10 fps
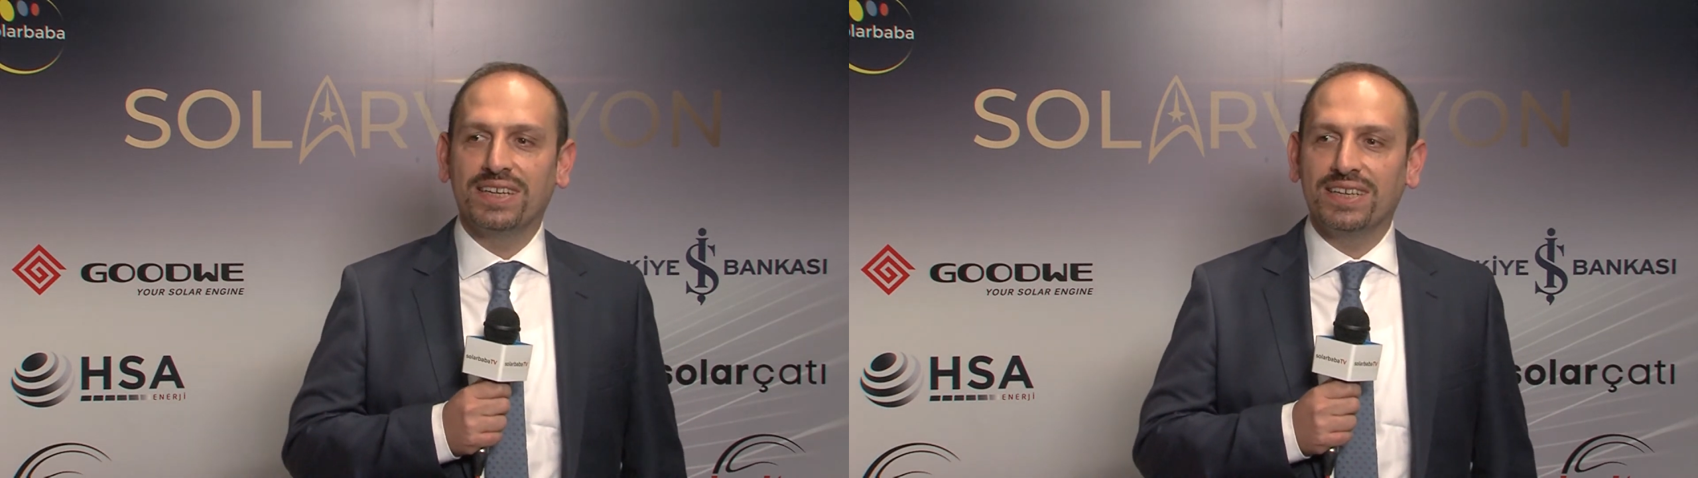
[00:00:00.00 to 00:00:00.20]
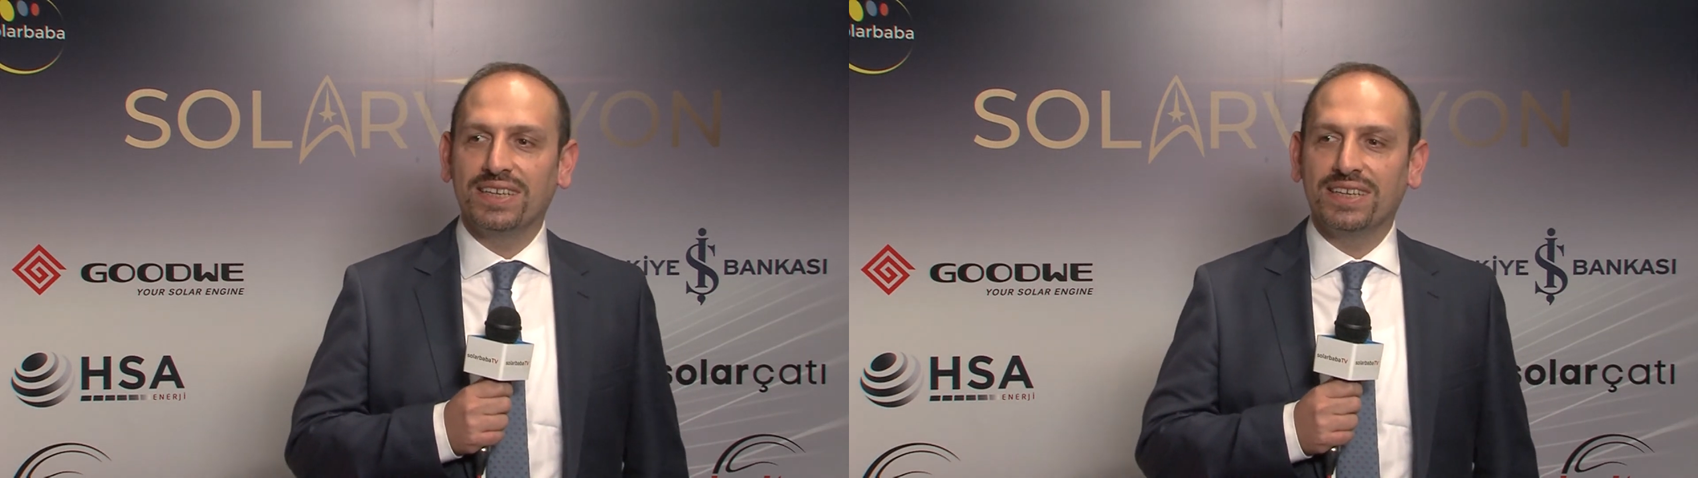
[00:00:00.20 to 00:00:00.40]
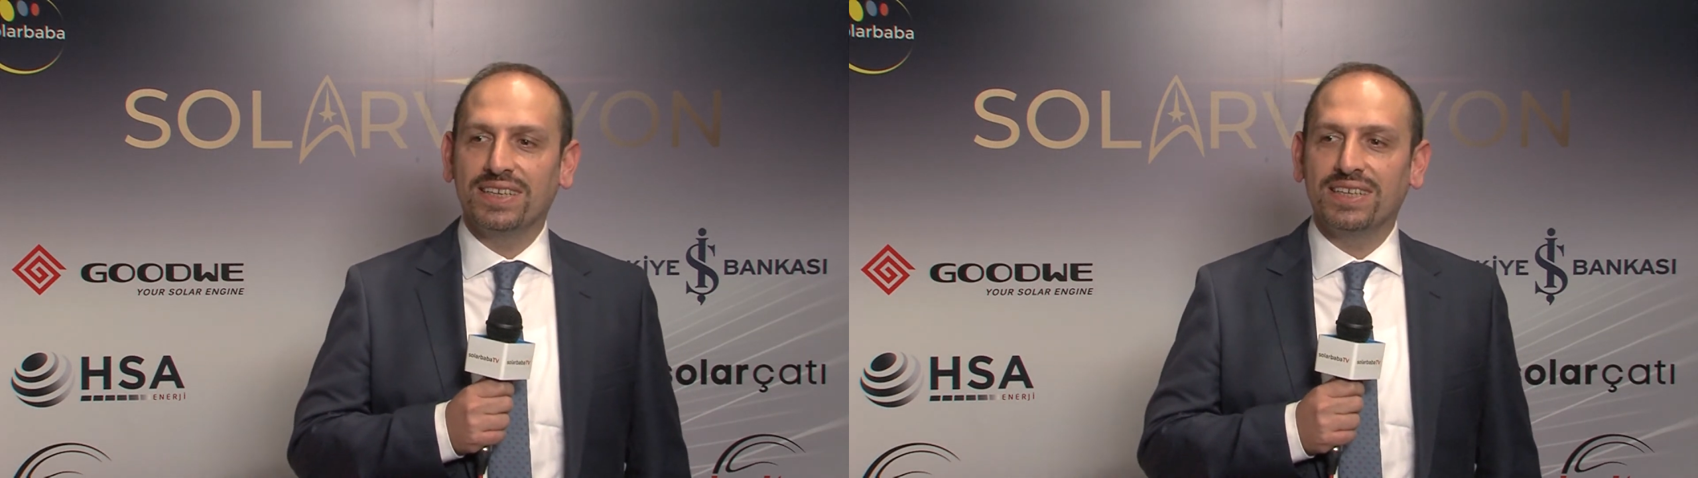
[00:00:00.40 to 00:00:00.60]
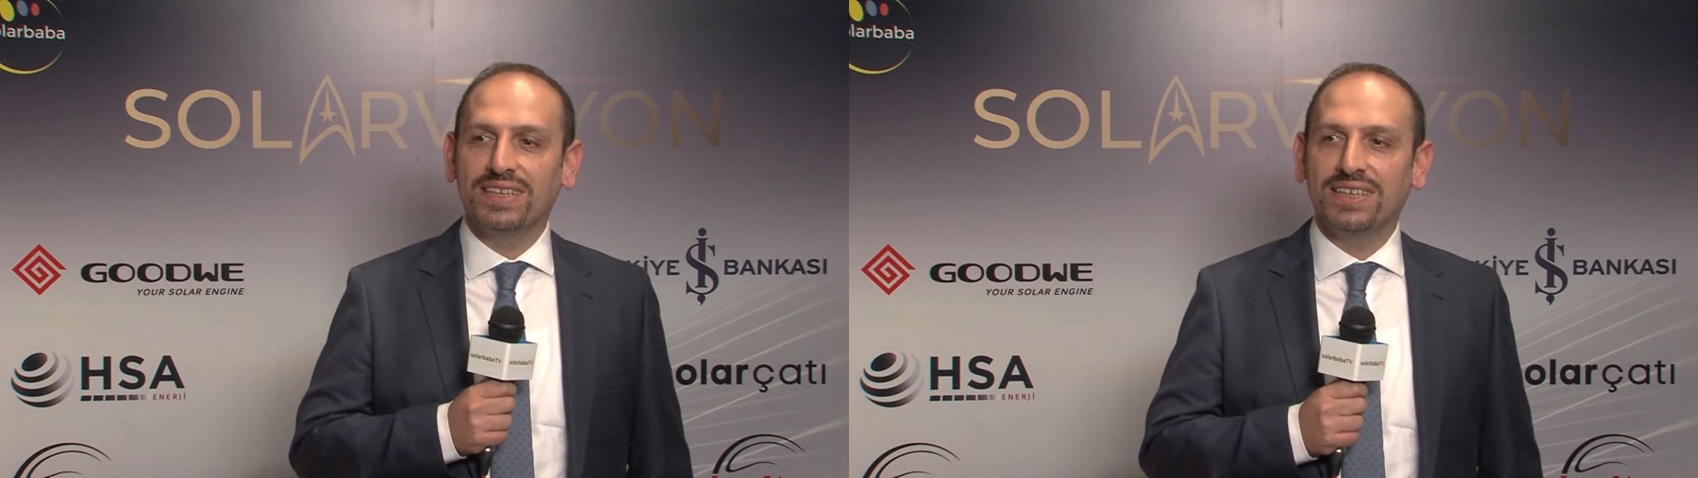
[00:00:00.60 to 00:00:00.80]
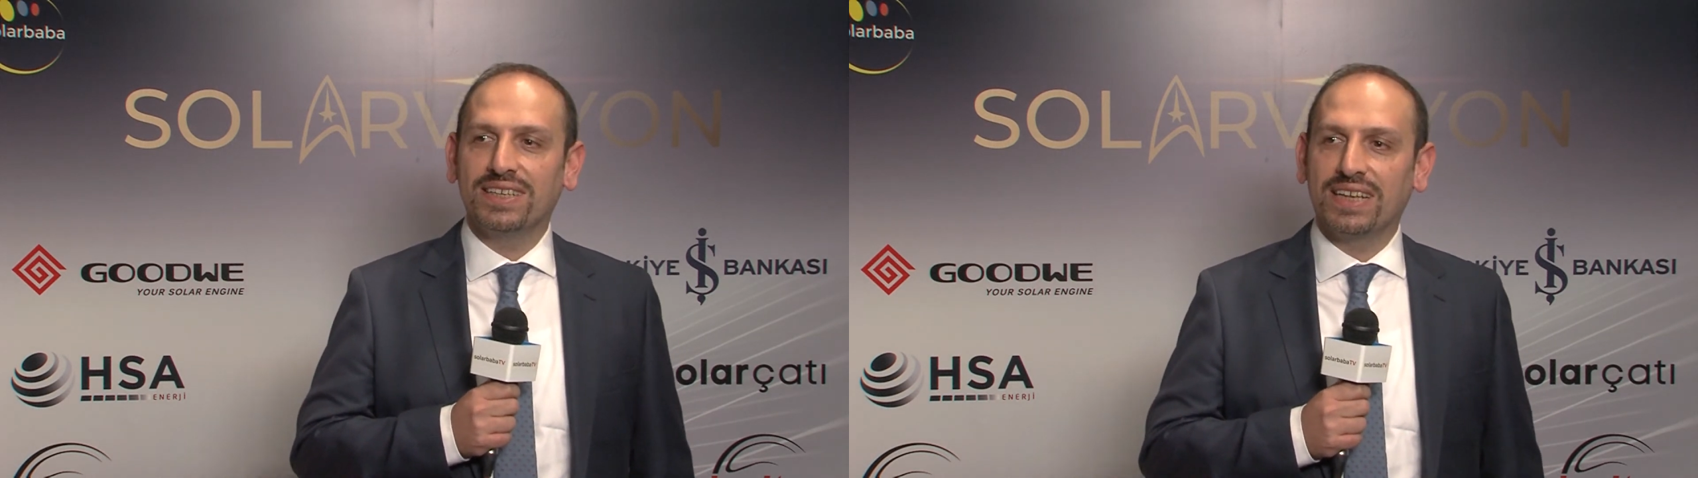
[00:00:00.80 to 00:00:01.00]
e,